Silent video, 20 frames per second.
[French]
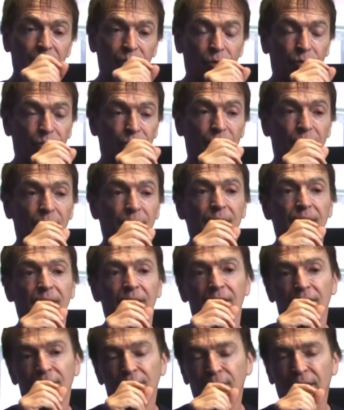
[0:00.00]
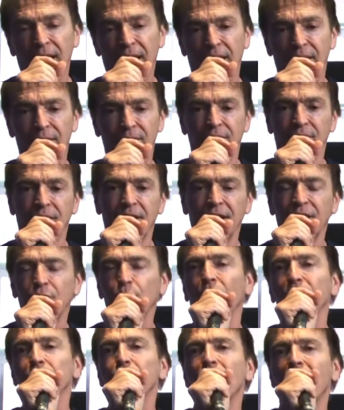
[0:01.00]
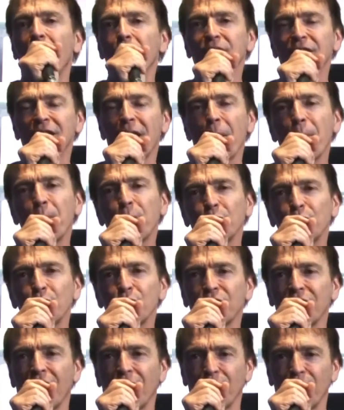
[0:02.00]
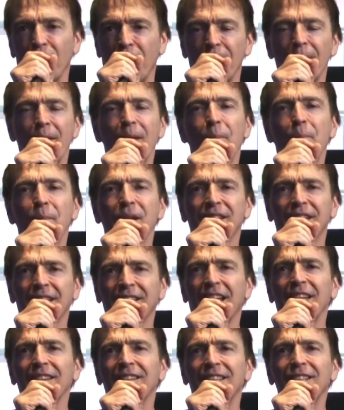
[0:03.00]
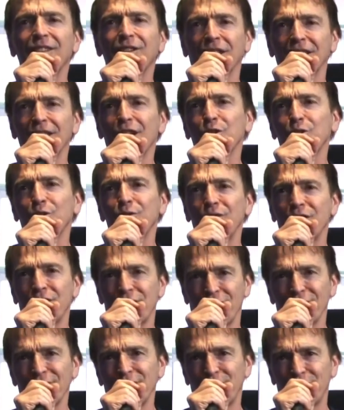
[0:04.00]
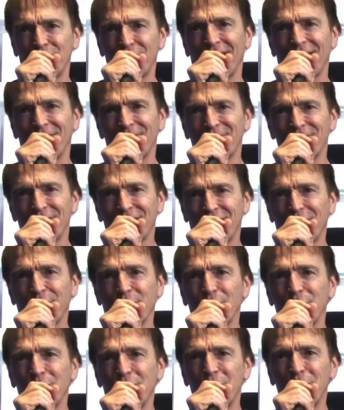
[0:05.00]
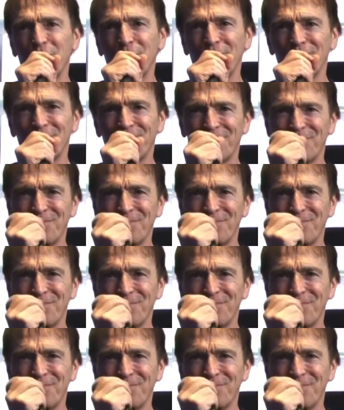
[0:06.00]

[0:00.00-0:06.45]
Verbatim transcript: Donc euh, voilà, les droits de l'âme, c'est un peu tout ça, quoi. Mais c'est un titre inachevé, j'ai envie de dire. C'est que le début.